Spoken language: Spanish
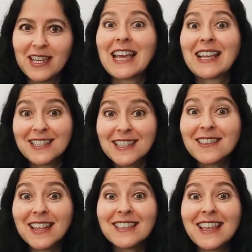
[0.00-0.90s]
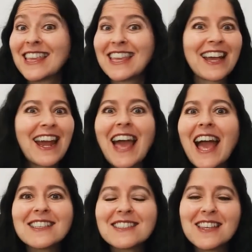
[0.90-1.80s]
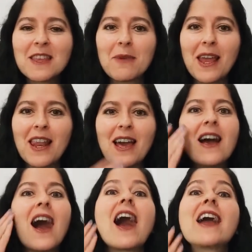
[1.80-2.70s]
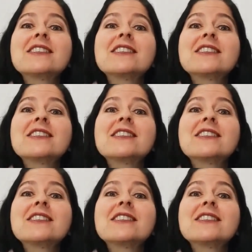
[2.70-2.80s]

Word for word: Y aquí se trata de llegar a ese nivel, a